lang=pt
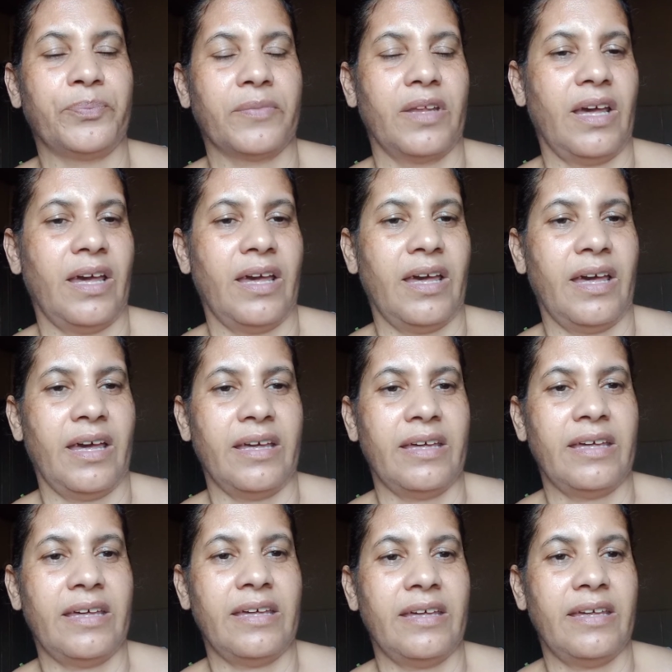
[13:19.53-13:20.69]
é,
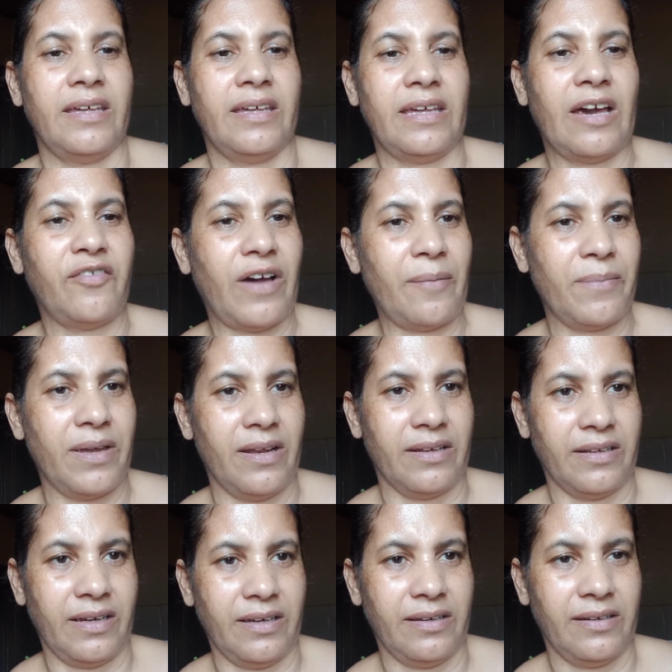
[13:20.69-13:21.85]
e, e a família,
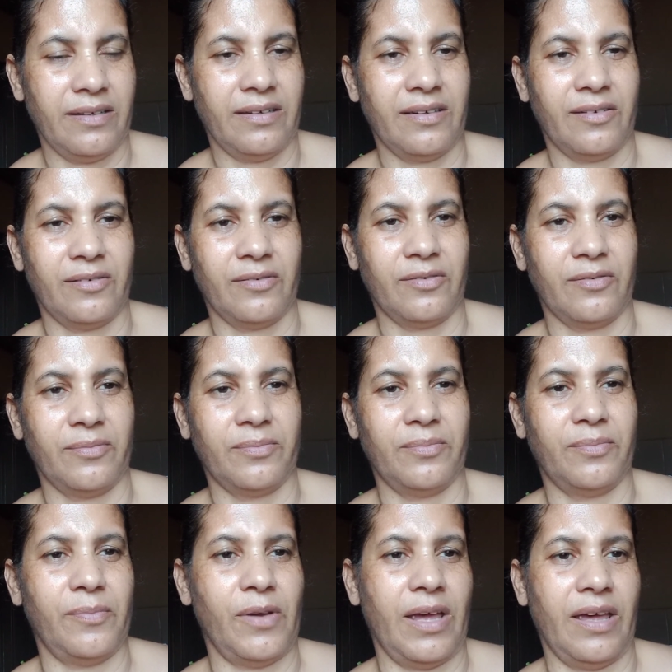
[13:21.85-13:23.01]
né?
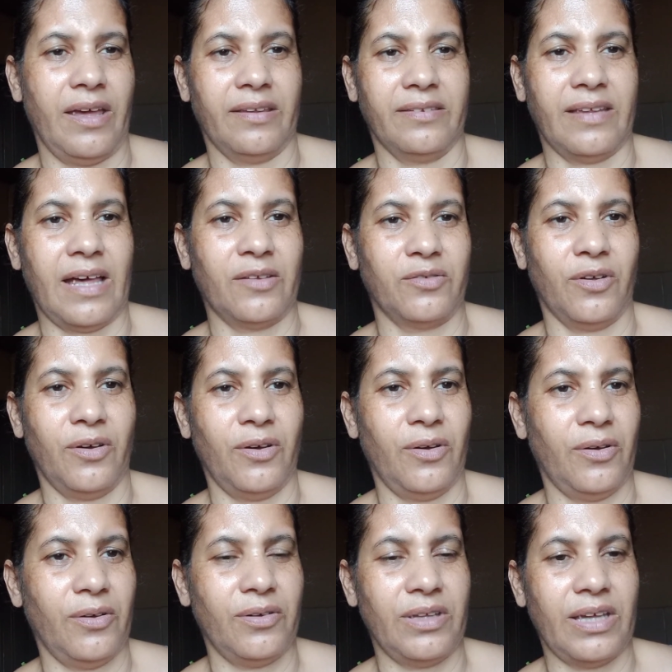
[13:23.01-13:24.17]
é,
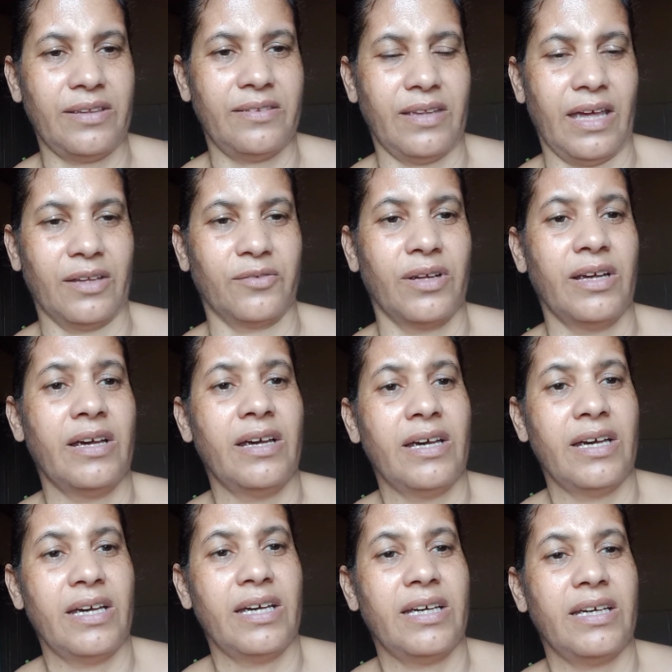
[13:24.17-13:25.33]
sazon e etc.
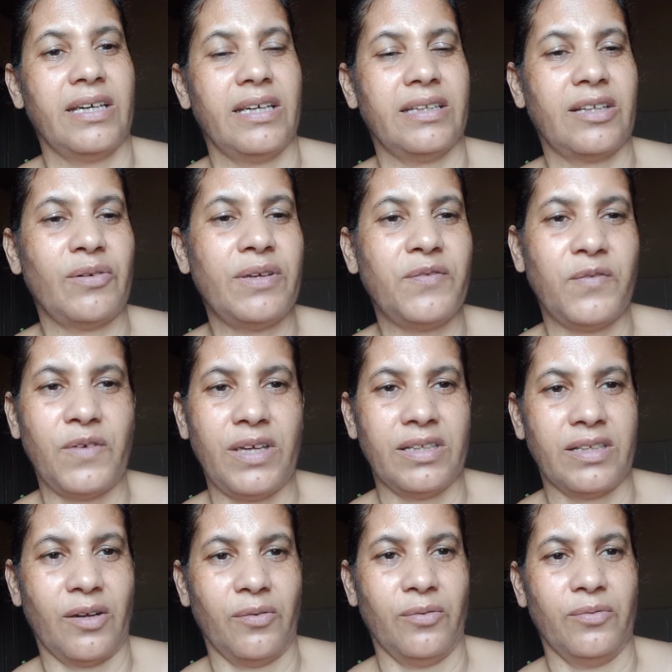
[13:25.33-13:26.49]
Então
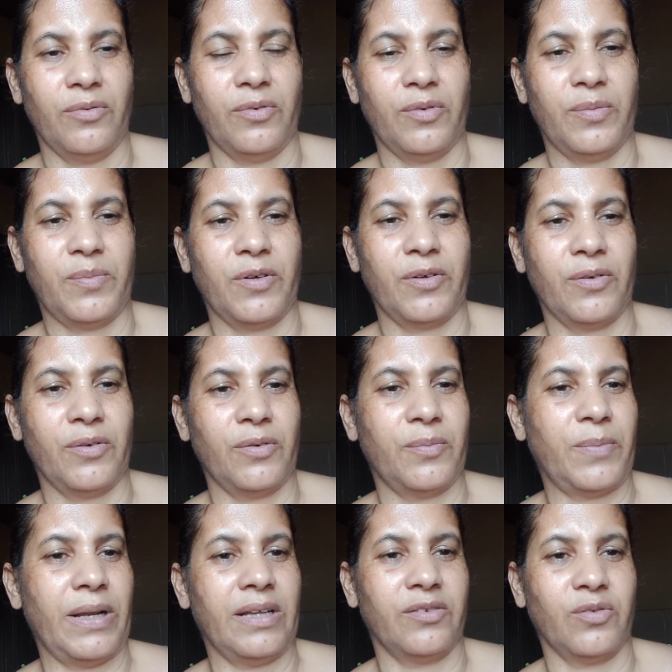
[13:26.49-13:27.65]
invitam por,
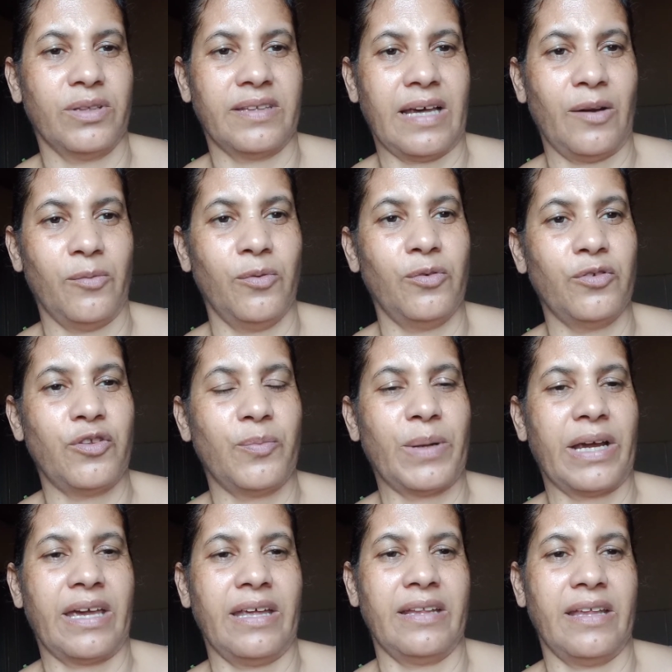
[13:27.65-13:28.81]
pela sua saúde,
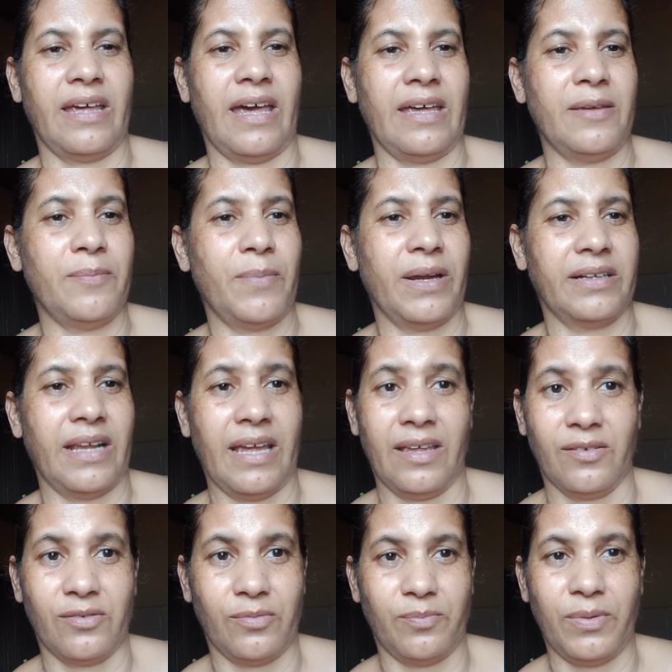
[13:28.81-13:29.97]
para quem é
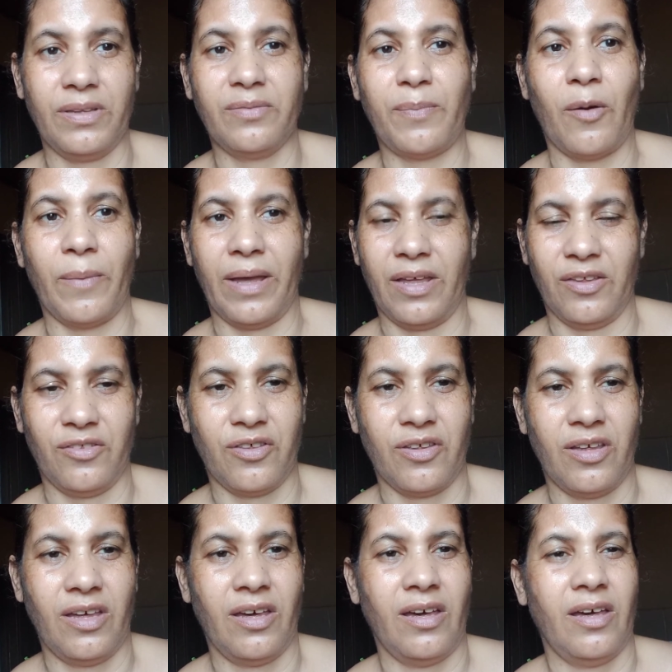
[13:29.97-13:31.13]
hipertenso principalmente,
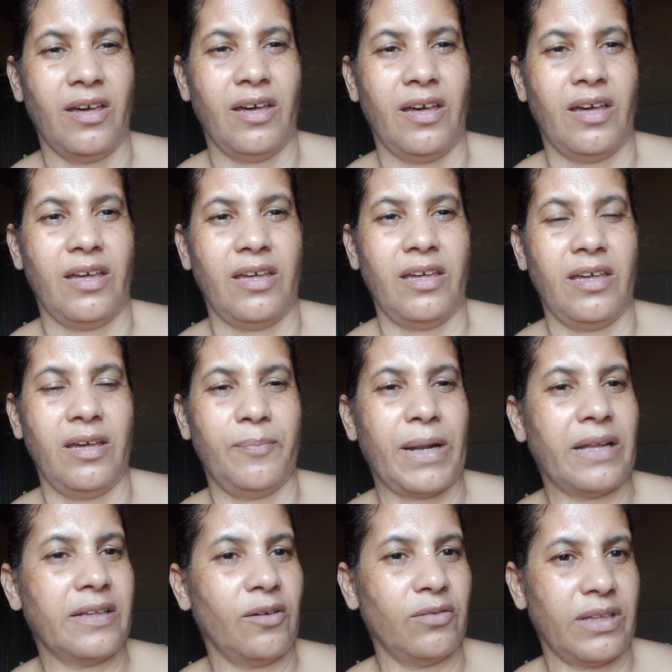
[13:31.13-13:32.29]
e
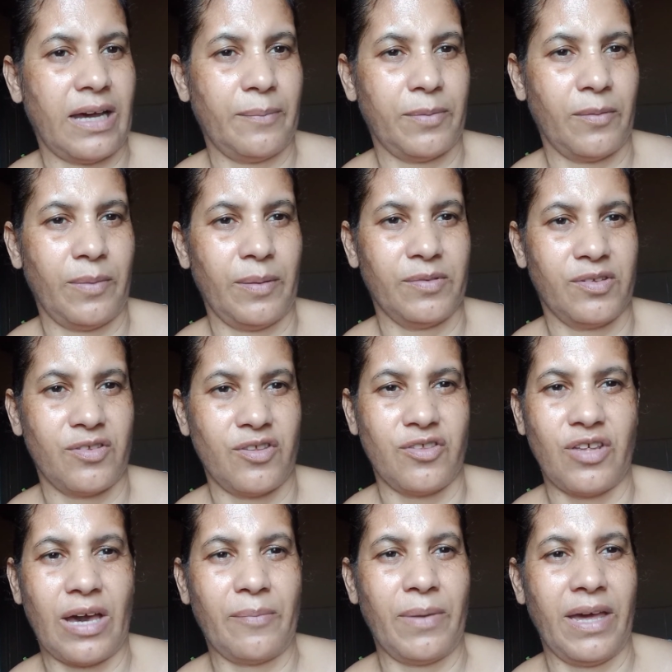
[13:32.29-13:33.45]
para não dar problemas de
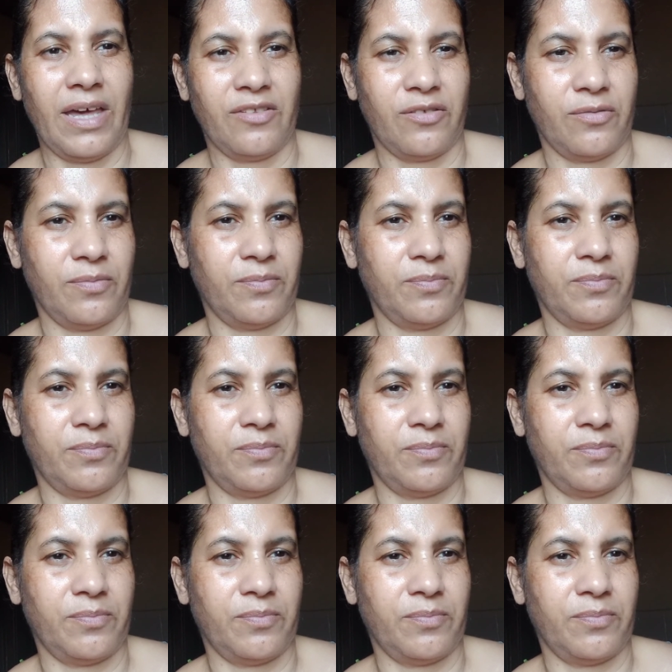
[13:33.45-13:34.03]
diabetes